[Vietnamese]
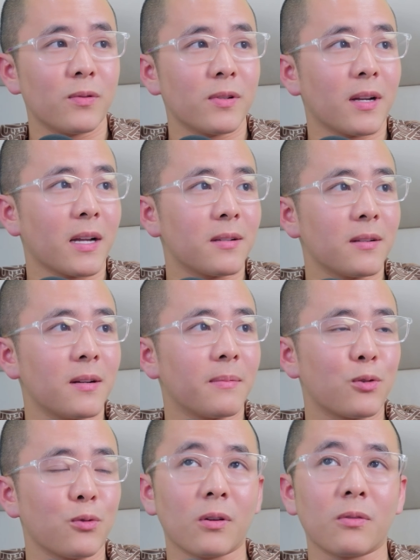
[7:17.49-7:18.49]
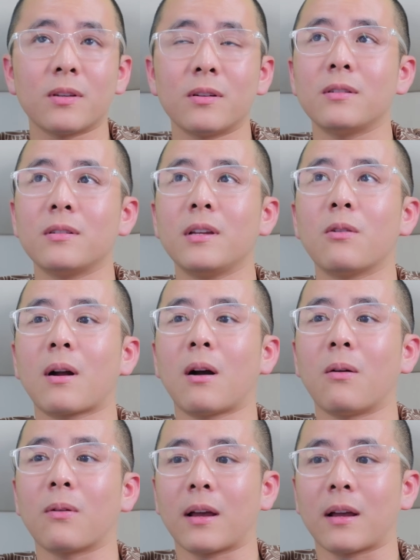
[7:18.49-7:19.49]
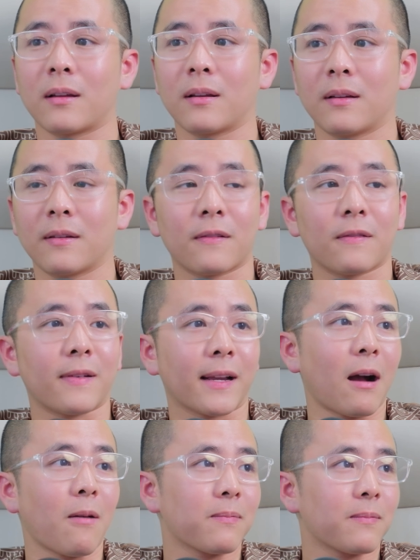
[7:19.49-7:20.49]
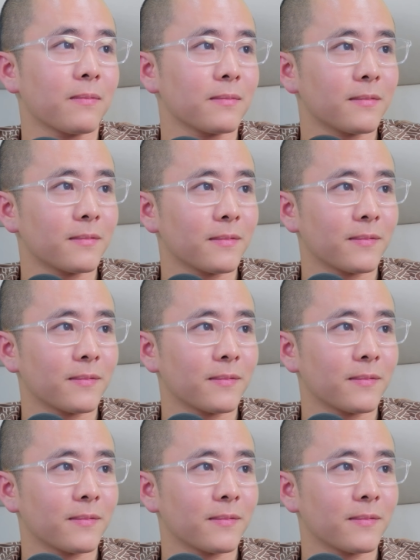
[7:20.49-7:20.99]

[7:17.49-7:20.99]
Ví dụ như ngày xưa mà chủ đầu tư yêu cầu là phải cọc